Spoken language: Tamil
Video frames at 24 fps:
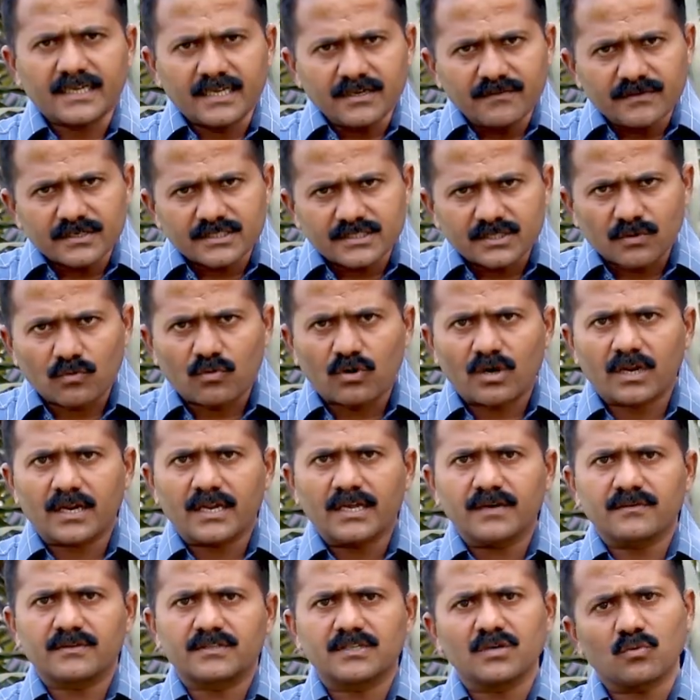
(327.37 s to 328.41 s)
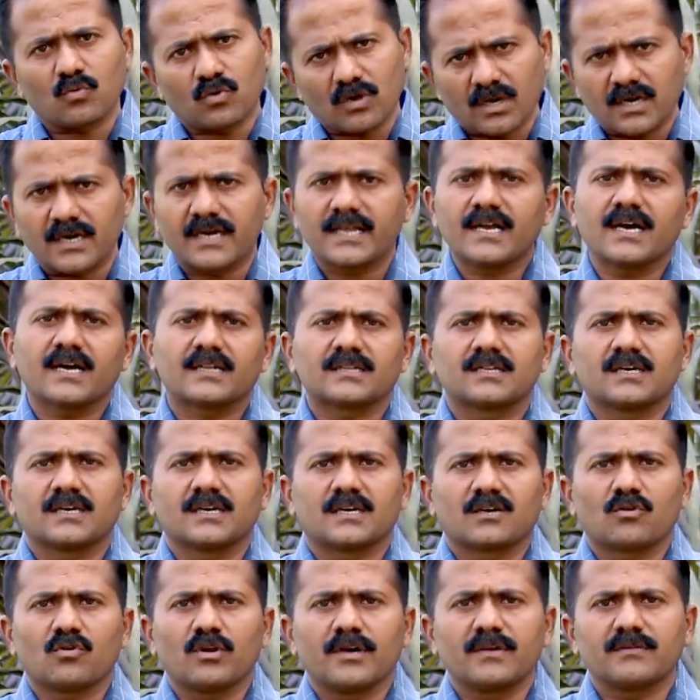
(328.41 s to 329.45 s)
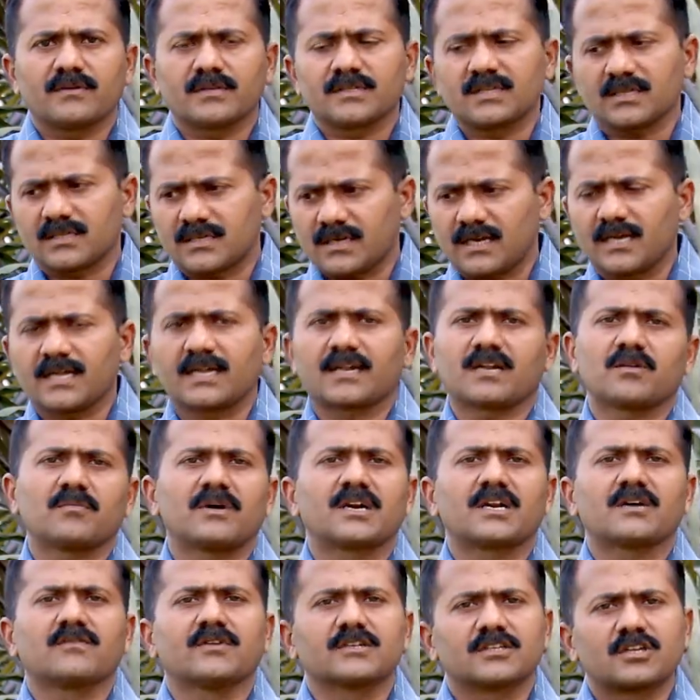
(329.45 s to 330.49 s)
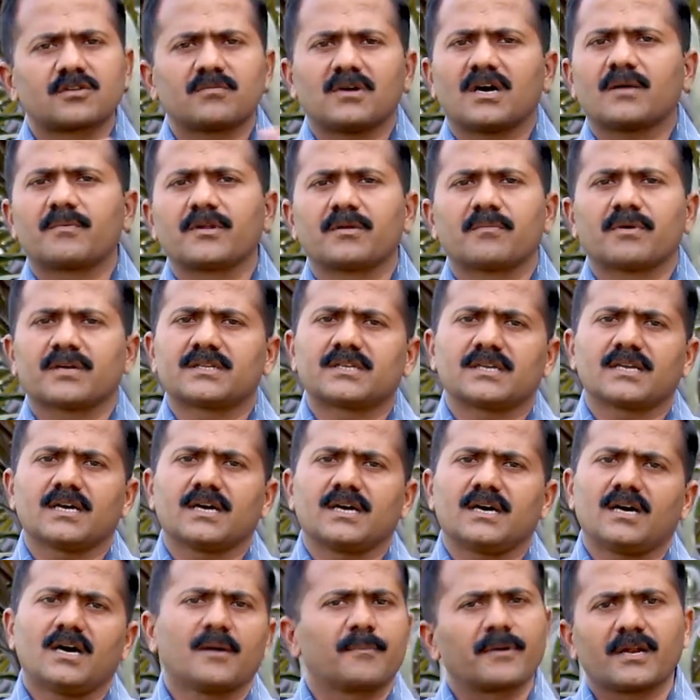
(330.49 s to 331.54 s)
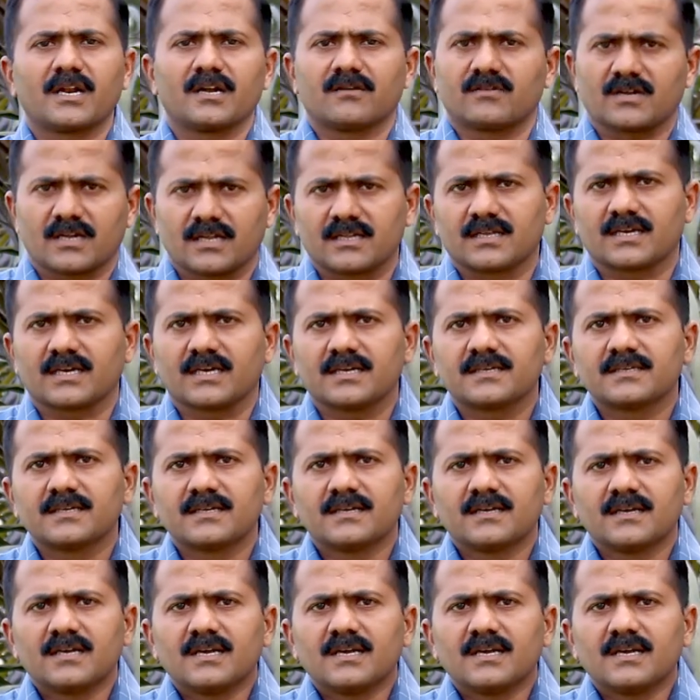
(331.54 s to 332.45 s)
கட்டி வச்ச உடனே வந்து உடனடியாக அந்த நோய் வந்து அந்த நல்லா இருக்கிற மாட்டுக்கு வந்துருமா அப்படின்னு பார்த்தீங்கன்னா அப்படிலாம் வராதுங்க